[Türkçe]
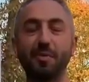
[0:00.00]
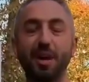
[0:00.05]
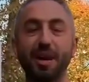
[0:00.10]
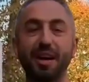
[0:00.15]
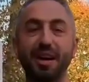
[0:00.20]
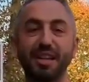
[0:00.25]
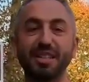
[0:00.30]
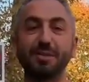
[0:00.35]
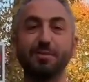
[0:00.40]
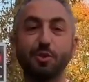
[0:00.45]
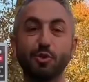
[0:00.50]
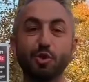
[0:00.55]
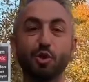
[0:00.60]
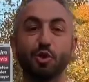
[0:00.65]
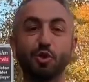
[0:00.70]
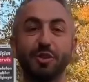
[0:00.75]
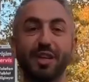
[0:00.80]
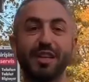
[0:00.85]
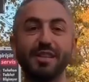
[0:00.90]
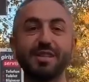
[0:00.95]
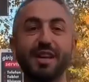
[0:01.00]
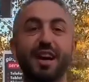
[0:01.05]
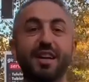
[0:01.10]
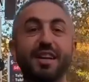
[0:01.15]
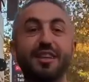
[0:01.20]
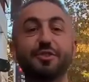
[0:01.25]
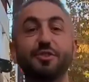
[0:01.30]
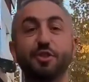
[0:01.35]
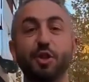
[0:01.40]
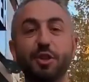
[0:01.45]
ama Kasım'ın sonundayız.
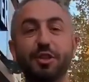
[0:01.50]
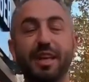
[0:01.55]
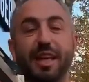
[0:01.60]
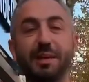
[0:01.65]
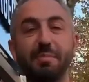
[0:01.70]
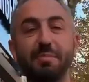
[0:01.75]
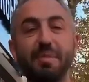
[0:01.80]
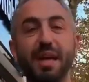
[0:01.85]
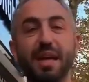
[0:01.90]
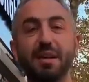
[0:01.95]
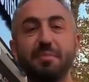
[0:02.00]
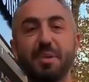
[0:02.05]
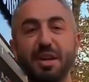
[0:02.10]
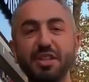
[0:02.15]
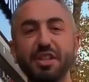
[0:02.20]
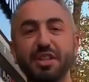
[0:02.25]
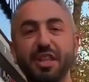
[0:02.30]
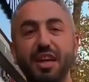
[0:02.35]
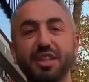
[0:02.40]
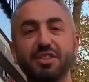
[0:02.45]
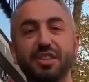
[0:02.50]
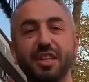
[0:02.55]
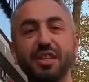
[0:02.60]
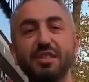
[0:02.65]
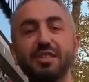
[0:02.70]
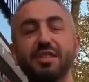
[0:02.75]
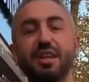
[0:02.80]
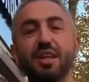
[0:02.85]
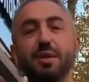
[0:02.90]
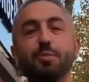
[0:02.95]
Hala tişörtteyim.
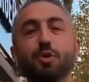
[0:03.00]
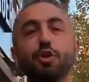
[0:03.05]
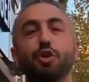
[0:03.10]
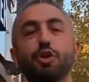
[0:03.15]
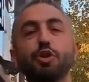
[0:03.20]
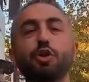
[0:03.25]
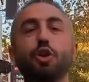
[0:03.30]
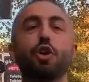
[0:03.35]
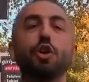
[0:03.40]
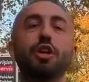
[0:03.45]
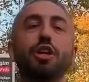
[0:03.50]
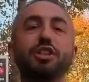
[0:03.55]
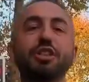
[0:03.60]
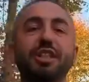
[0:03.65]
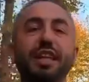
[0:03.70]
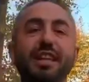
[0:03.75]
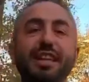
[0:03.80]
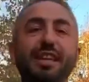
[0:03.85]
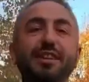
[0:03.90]
Beşiktaş'tayız. Bugün kokoreçleri